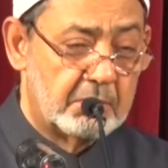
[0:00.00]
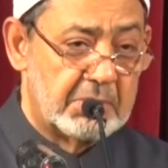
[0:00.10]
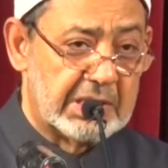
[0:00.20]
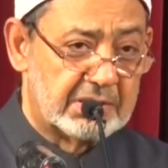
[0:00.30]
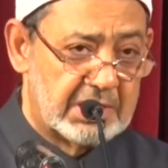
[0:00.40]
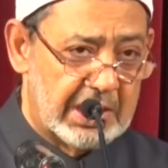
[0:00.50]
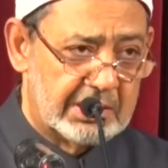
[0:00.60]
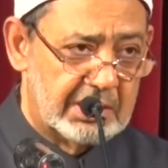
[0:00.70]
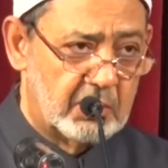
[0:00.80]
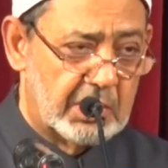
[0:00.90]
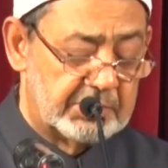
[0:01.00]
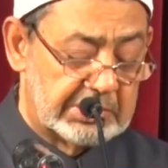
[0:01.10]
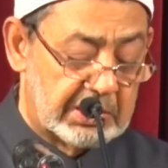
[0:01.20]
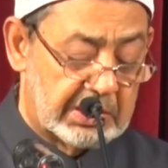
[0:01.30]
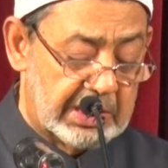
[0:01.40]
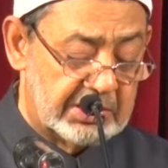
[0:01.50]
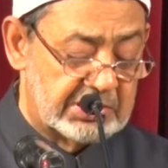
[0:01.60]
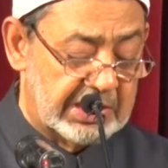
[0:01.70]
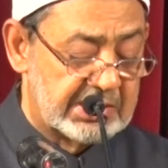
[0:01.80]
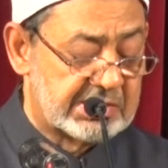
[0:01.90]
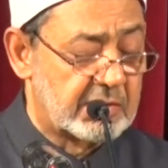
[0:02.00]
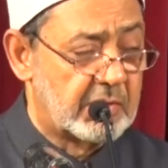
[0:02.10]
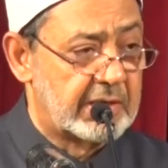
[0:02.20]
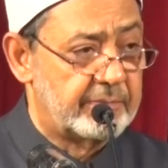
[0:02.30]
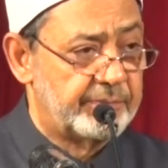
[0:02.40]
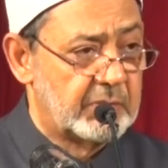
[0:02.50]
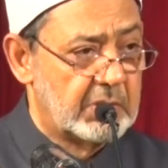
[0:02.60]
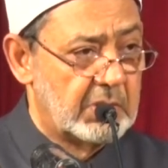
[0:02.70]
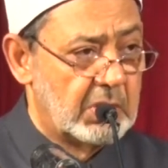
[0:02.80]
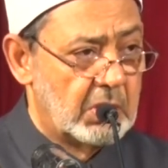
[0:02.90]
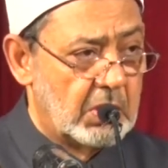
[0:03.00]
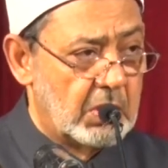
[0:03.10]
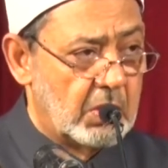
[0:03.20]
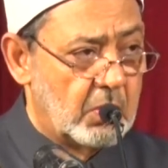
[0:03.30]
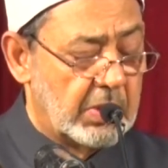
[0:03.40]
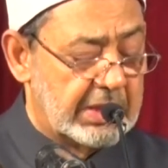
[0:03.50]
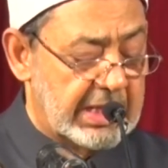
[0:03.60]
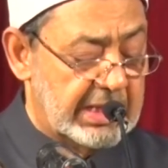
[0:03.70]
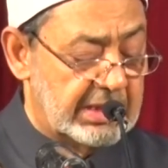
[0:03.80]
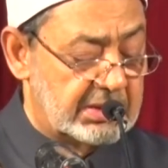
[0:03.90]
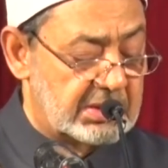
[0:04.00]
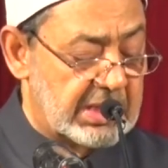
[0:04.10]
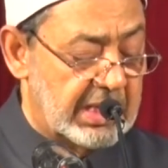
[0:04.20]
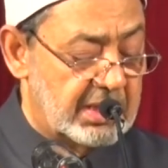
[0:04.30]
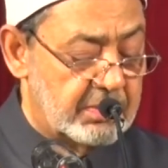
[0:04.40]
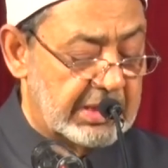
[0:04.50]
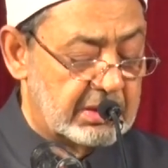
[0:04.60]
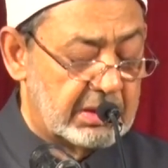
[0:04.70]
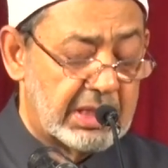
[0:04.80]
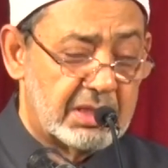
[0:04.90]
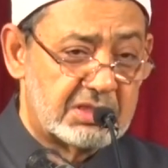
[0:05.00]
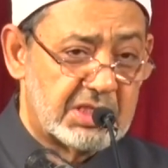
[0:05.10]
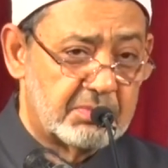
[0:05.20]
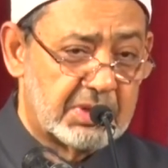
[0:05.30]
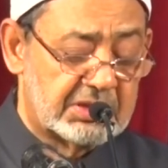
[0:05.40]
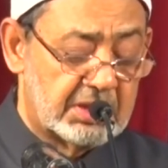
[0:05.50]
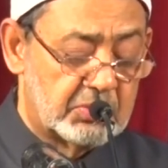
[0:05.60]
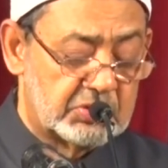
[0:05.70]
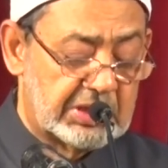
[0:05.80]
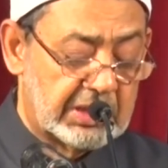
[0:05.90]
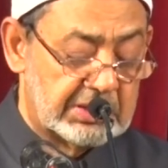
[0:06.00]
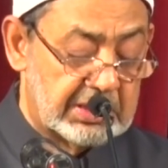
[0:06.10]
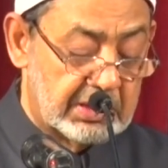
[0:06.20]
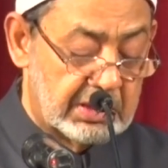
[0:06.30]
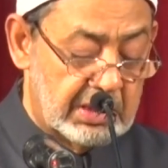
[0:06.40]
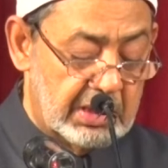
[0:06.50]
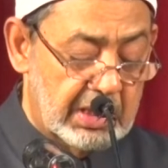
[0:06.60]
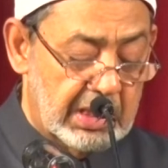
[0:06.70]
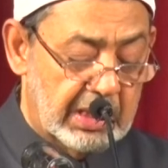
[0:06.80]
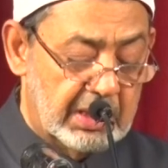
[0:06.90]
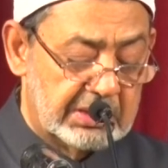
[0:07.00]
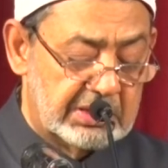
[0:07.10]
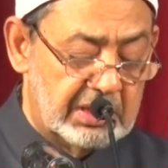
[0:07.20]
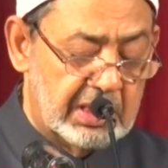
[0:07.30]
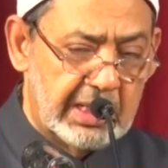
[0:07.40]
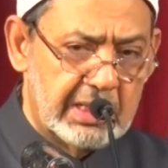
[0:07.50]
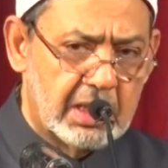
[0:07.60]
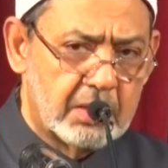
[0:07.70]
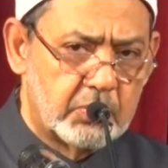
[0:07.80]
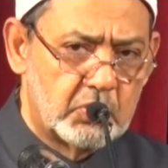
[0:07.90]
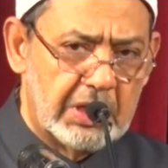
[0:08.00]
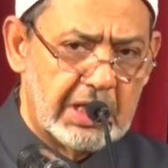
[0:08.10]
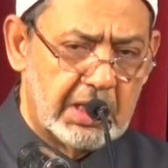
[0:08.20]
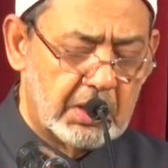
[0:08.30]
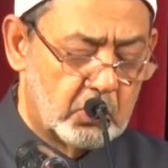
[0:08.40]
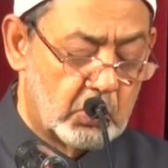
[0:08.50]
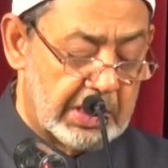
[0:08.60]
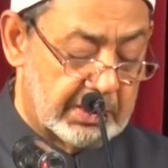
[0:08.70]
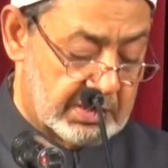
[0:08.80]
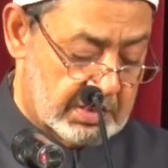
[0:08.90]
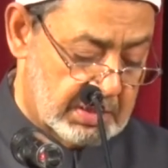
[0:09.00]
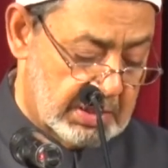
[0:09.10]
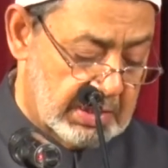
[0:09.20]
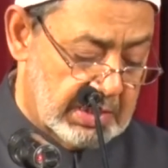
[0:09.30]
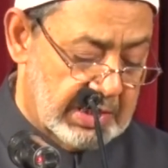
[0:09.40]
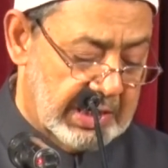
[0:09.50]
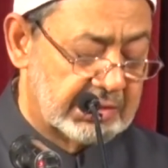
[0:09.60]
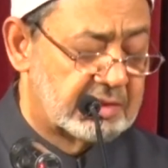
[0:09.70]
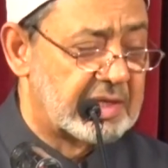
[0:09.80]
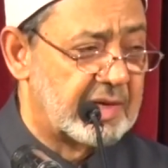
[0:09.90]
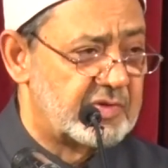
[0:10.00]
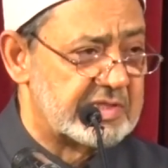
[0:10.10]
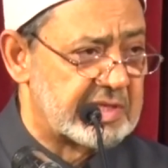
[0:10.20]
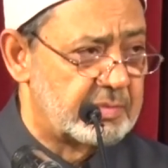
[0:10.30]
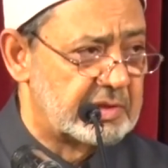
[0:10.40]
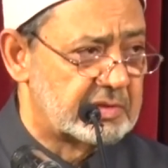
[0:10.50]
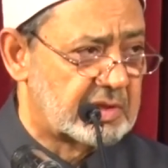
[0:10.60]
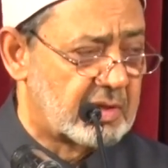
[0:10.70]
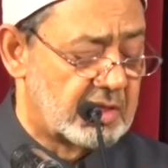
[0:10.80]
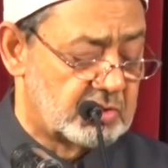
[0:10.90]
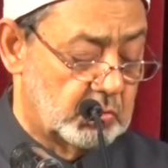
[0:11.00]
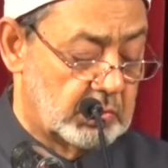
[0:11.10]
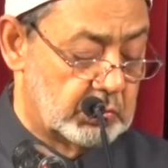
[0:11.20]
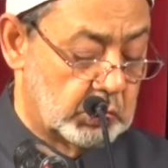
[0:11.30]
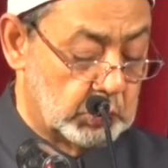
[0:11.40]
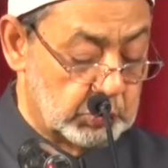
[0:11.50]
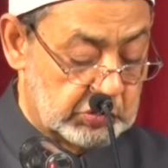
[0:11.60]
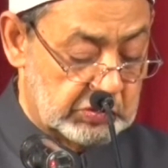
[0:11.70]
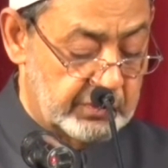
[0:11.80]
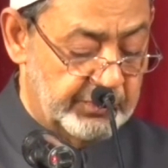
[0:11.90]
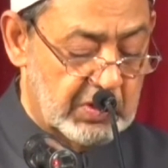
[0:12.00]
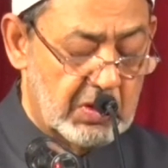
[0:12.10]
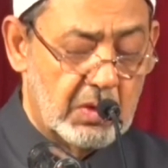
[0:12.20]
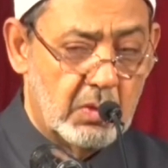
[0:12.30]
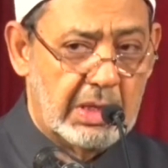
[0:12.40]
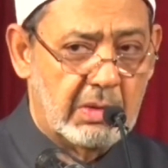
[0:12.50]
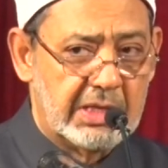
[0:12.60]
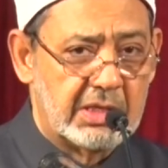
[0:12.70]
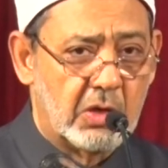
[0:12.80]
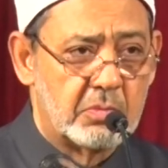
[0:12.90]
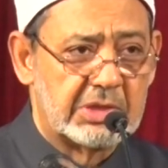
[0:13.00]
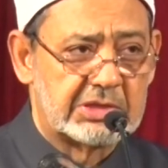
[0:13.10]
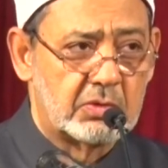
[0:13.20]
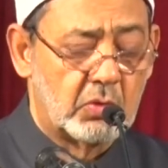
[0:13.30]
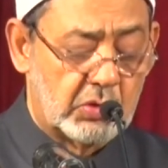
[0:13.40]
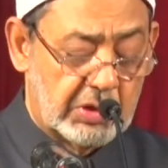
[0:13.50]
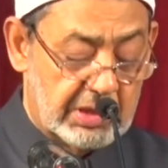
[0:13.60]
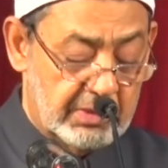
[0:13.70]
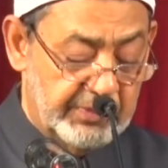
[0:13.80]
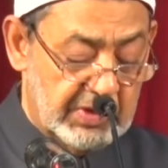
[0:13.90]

من الداخل ومن الخارج على السواء وكانت دائما كالجمره المتقده التي لا يخبو لها اوار حتى في زمن التراجع والنكوص ولو ان امه اخرى